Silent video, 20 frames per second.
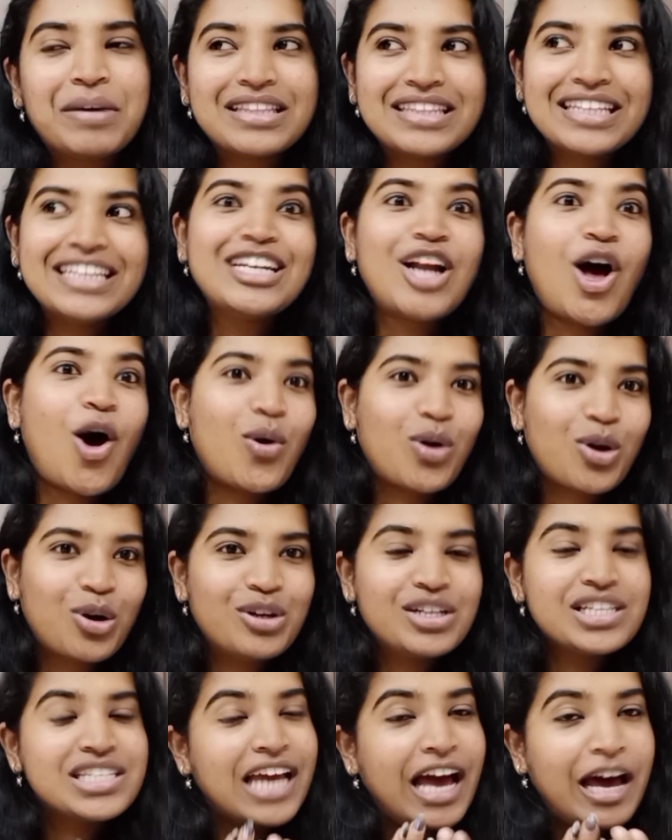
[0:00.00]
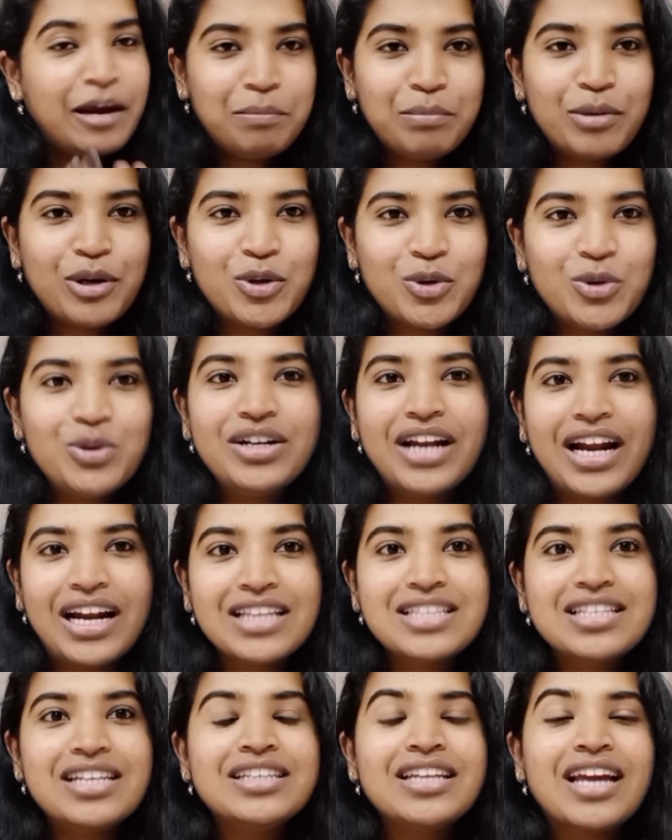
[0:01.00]
பற்றி நான் அவங்களோட ஷேர் பண்ணணும்னு
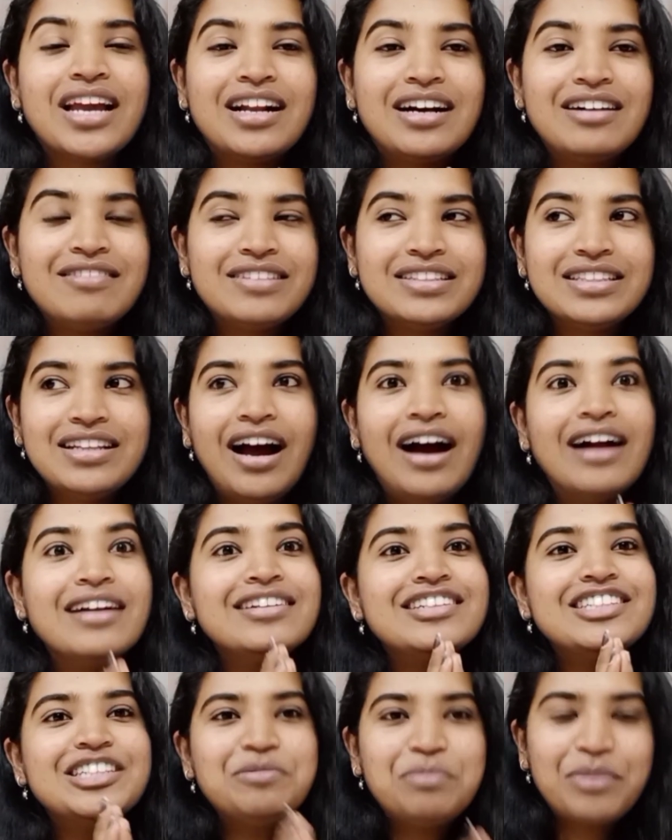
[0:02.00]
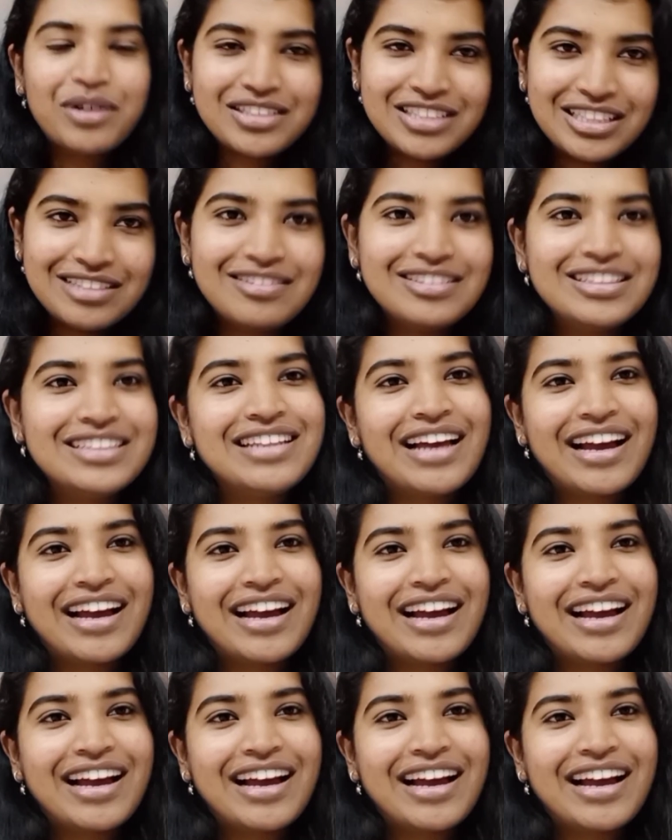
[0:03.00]
நினச்சேன் ஏன்னா வந்து ஹண்ட்ரட் பர்சன்ட் வந்து இந்த